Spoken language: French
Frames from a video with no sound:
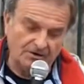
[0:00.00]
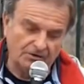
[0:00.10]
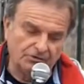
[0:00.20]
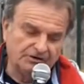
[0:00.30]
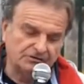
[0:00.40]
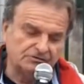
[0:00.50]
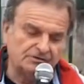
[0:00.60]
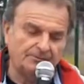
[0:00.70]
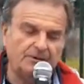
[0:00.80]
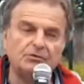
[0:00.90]
en ne
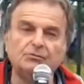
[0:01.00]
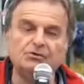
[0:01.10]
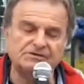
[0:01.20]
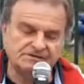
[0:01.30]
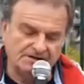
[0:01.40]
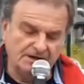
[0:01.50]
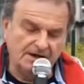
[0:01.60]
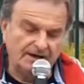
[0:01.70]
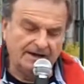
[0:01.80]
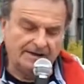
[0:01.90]
détruisant pas l'humus
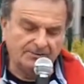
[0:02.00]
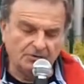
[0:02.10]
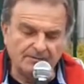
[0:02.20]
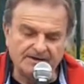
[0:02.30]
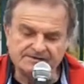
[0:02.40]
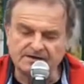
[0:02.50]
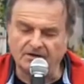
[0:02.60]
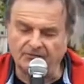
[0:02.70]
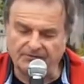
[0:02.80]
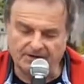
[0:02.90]
et la biomasse qu'ils
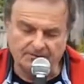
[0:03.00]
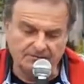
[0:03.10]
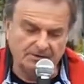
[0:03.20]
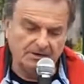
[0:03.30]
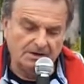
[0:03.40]
renferment.